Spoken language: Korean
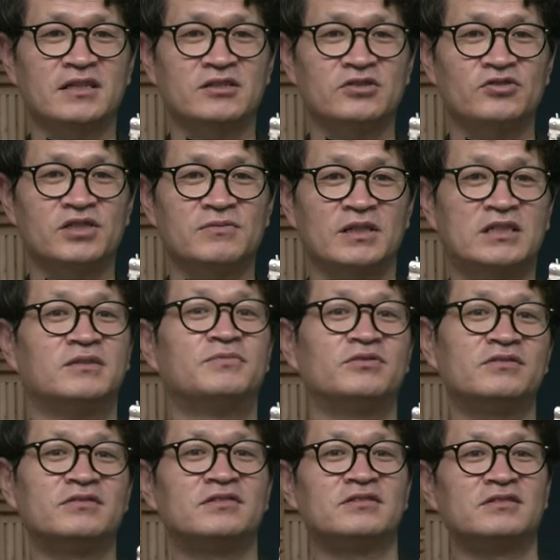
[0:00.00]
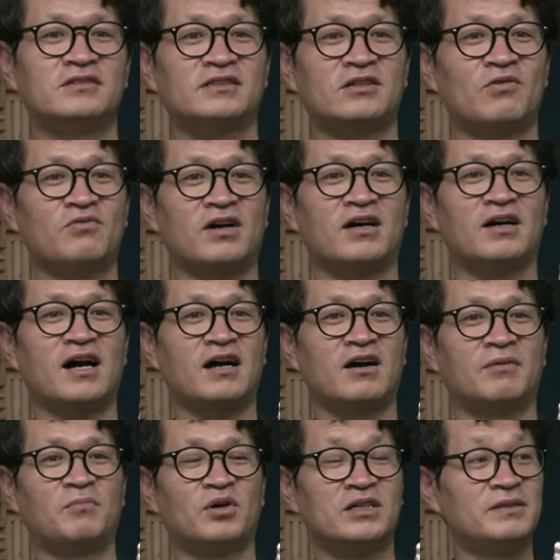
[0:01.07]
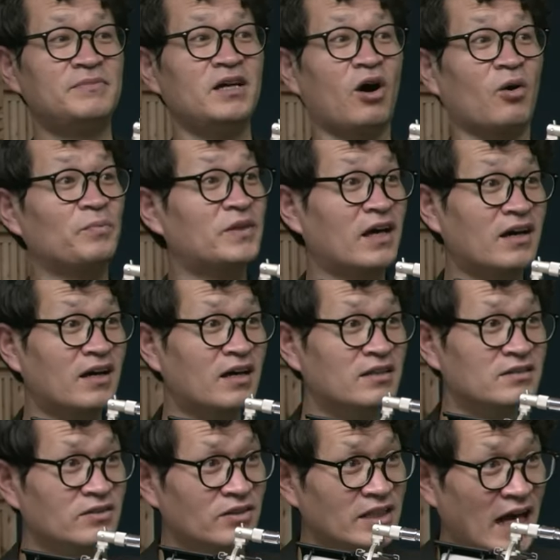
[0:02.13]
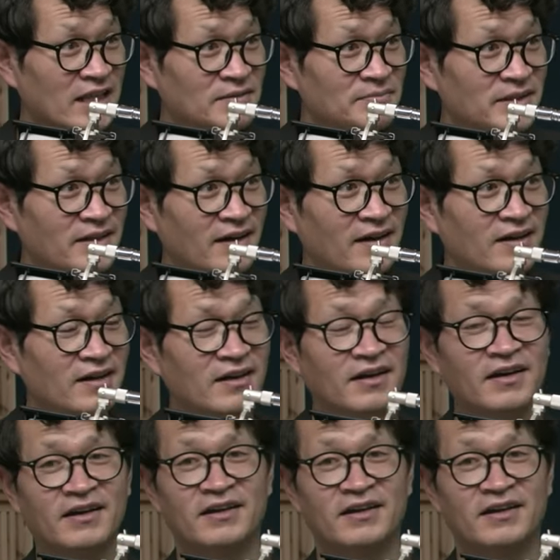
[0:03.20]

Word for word: 다를 수 있지만 그분들의 성과가 뭐 의미가 없다는 건 전혀 아닙니다. 아닙니다.